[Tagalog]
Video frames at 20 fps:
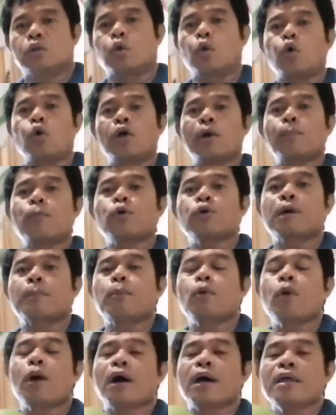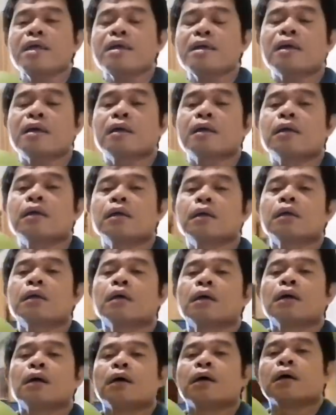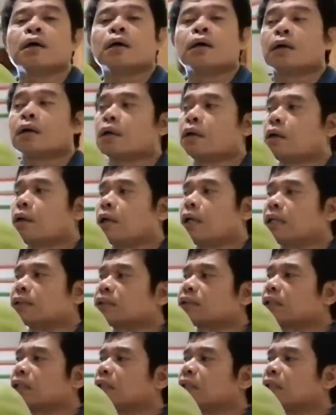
Tuluyan pong nabuhay. At,